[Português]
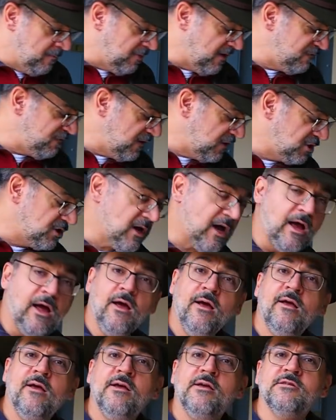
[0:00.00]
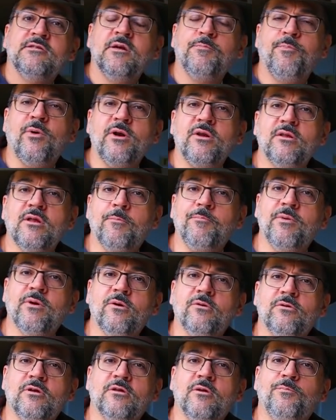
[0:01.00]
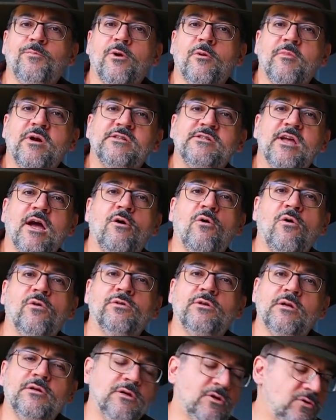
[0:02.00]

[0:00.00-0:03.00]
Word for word: Para fechar, você pode estar perguntando, pô, mas e a conta